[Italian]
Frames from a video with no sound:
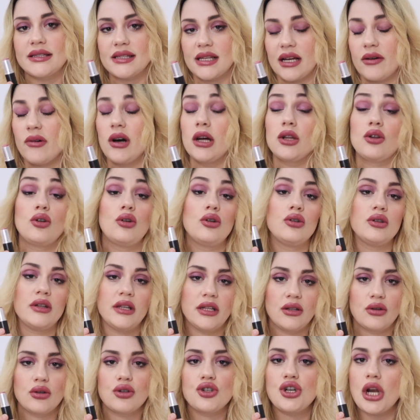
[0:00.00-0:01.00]
scavandolo
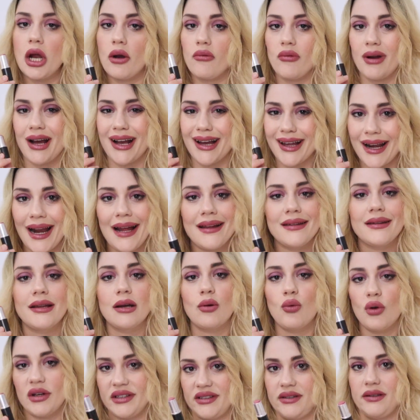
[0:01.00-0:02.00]
dentro c'è una
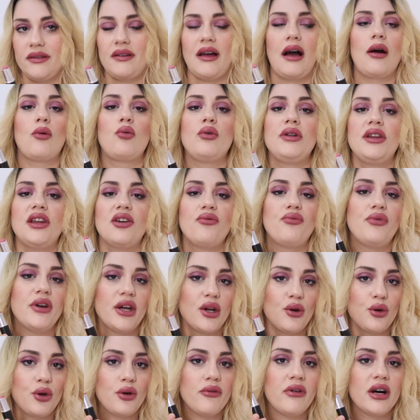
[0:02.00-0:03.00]
grande quantità quindi è
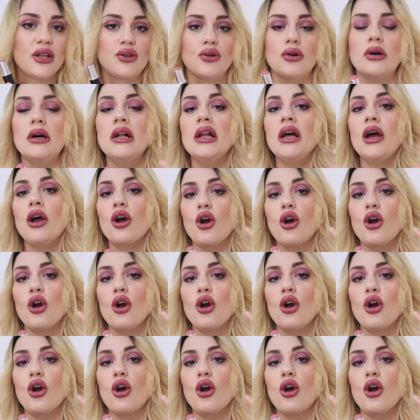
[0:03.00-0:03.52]
vero io vado